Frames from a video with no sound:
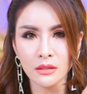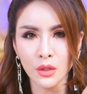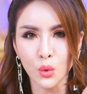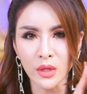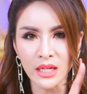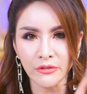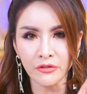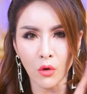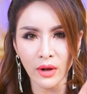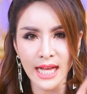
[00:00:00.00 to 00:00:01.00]
อยู่หนึ่งโฟ
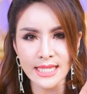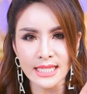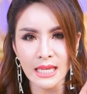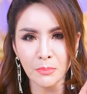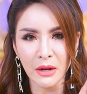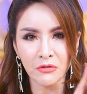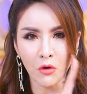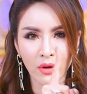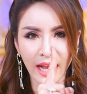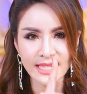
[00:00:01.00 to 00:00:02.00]
กัส ที่เป็นโฟ
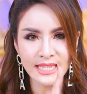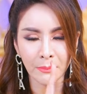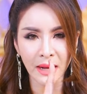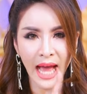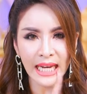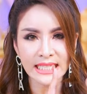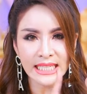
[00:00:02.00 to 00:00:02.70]
กัสสำคัญ